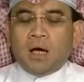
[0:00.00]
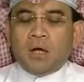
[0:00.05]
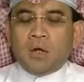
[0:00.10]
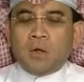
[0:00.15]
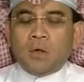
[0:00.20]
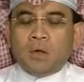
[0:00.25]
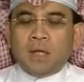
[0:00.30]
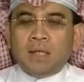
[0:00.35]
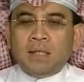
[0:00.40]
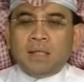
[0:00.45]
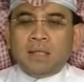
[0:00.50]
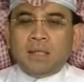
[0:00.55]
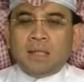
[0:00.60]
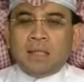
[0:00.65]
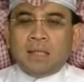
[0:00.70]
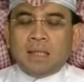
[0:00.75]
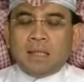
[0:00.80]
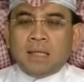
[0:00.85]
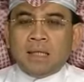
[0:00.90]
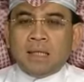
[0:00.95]

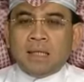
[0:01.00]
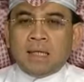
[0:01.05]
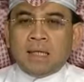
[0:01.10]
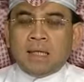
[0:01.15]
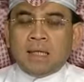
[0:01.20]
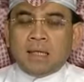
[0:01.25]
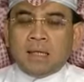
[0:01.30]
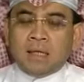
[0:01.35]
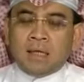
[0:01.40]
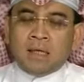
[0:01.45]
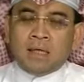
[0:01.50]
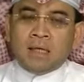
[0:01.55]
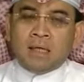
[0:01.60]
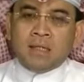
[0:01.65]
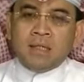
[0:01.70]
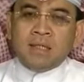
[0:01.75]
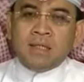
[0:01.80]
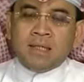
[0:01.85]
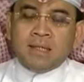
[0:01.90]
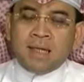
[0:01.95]
يؤدي إلى
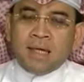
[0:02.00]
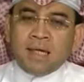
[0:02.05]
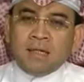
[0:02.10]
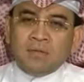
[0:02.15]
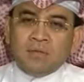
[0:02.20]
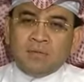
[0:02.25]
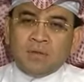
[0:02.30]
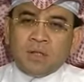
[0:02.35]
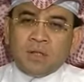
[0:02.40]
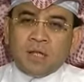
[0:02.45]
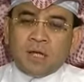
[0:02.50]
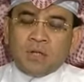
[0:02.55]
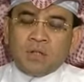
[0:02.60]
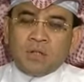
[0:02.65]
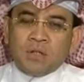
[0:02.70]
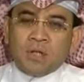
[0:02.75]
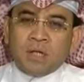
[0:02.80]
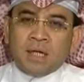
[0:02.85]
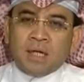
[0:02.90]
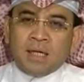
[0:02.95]
انسداد في
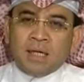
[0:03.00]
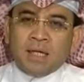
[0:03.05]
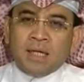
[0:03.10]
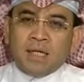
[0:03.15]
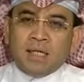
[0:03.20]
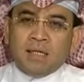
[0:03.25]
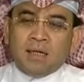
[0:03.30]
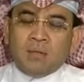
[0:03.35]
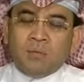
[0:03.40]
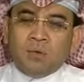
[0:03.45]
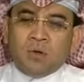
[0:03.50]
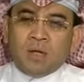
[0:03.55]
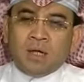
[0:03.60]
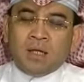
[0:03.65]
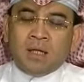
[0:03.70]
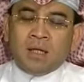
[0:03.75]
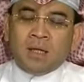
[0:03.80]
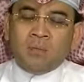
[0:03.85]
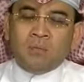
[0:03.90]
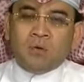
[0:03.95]
الشرايين
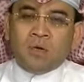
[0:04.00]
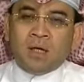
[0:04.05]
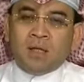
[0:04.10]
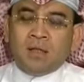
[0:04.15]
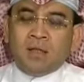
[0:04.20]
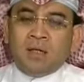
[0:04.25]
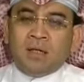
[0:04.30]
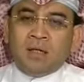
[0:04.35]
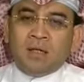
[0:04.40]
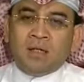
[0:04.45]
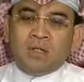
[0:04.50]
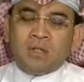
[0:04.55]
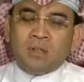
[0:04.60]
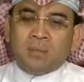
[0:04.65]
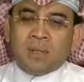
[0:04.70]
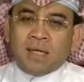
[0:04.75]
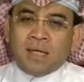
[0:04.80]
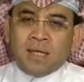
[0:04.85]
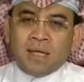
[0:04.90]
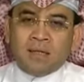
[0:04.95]
المغذية
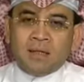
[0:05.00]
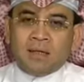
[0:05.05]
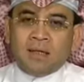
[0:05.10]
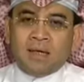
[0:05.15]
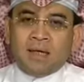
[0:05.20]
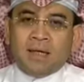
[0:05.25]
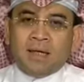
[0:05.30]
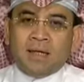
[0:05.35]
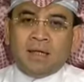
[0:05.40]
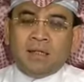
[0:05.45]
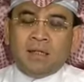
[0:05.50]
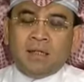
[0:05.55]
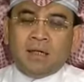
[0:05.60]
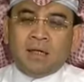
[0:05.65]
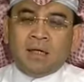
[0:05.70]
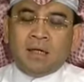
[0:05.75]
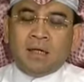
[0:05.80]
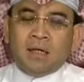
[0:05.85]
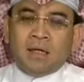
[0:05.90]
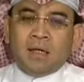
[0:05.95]
لشبكية العين
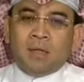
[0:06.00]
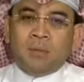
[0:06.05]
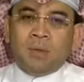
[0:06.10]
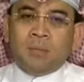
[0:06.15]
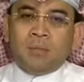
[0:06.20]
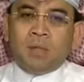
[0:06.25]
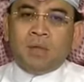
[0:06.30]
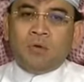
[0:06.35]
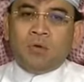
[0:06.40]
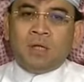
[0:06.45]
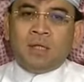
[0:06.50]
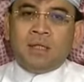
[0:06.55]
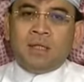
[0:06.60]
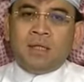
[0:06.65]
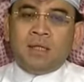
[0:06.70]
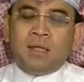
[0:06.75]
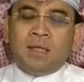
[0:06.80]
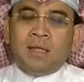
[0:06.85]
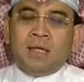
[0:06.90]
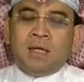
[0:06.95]
مما
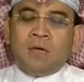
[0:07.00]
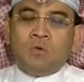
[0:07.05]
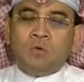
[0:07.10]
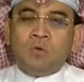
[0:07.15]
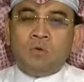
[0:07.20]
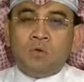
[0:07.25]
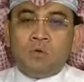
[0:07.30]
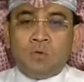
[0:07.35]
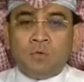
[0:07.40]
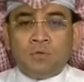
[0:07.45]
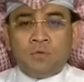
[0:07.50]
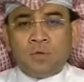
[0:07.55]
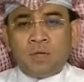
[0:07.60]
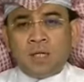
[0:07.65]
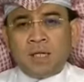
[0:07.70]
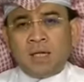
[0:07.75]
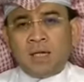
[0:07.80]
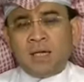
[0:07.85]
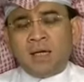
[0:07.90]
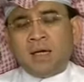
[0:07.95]
يؤدي إلى قصور
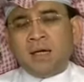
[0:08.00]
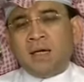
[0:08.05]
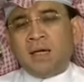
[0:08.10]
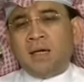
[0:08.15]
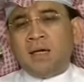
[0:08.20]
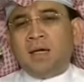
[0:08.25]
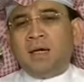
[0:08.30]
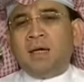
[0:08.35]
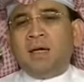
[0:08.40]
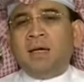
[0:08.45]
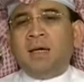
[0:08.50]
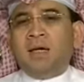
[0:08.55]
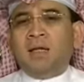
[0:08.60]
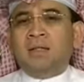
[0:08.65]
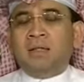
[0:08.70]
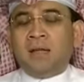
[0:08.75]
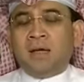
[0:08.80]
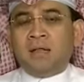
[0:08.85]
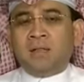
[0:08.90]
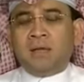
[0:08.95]
في
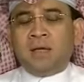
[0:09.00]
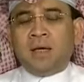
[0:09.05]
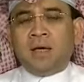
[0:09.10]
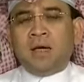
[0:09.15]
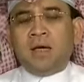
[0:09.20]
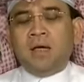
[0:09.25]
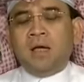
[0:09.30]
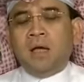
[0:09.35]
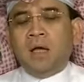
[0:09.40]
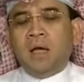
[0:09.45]
التغذية